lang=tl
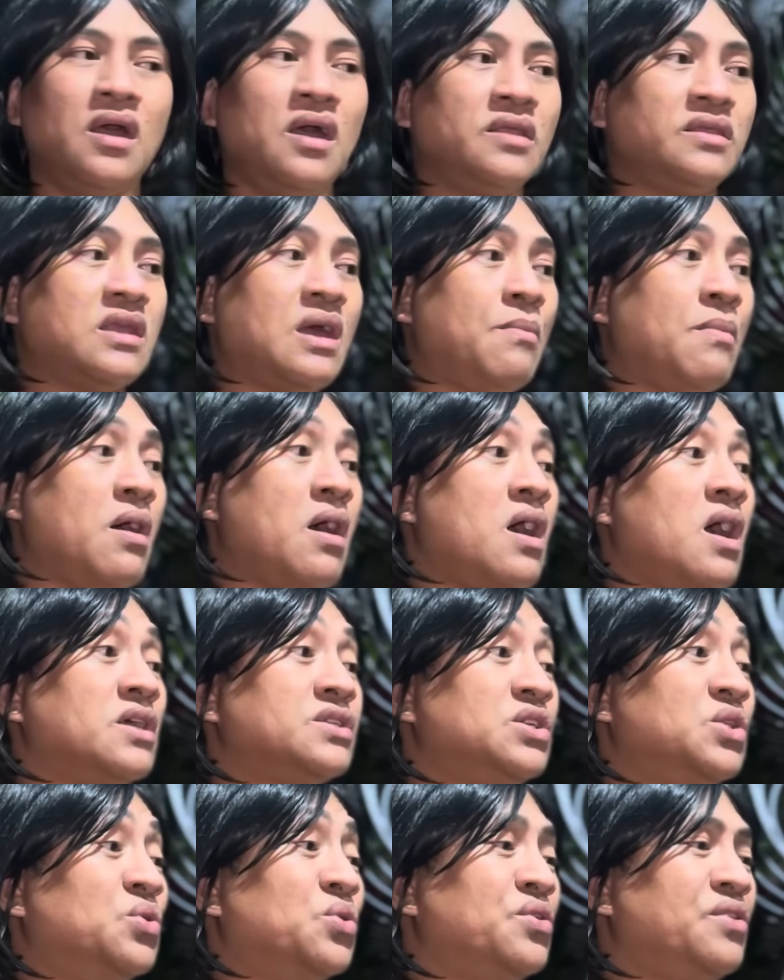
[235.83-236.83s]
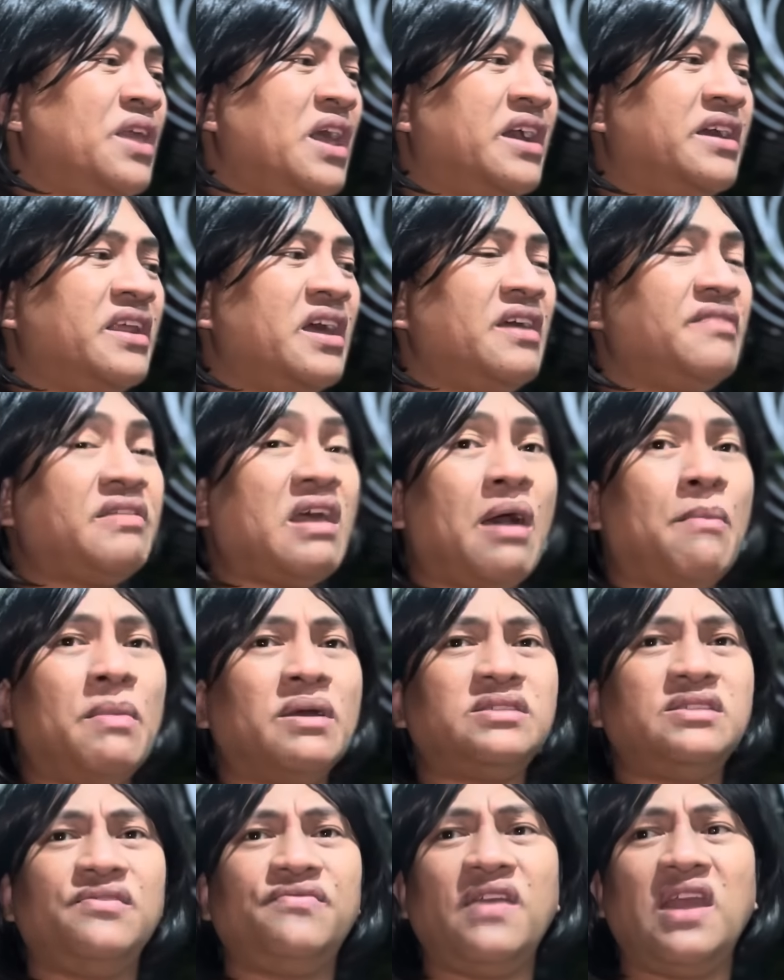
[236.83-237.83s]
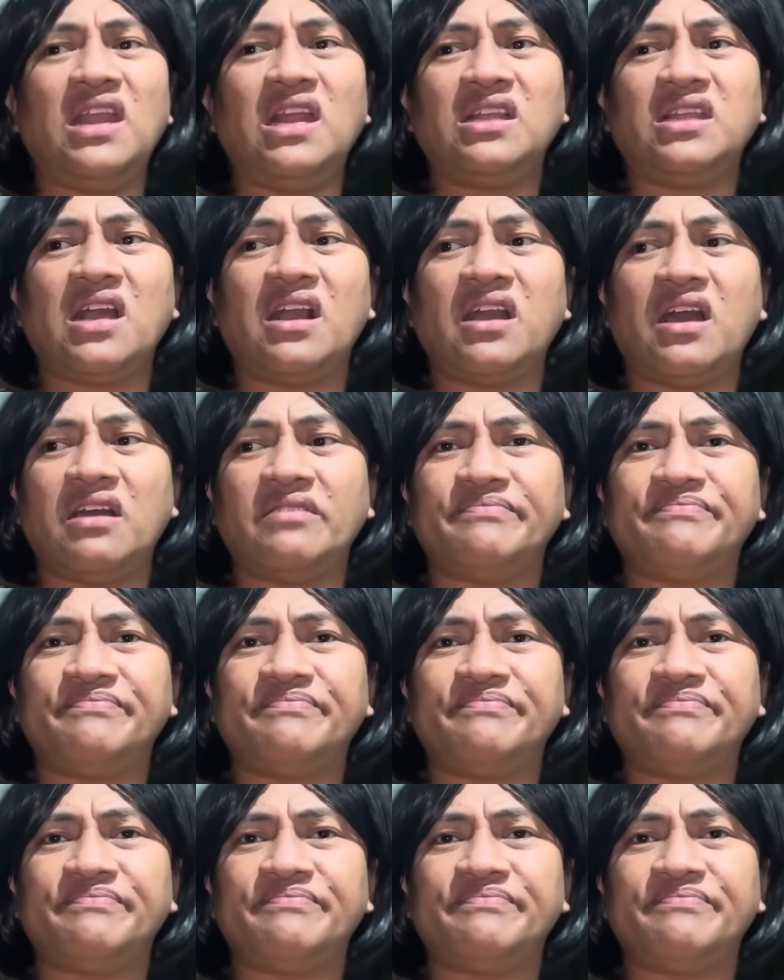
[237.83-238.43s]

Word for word: Tama ka siguro negra, tama si Feling taga.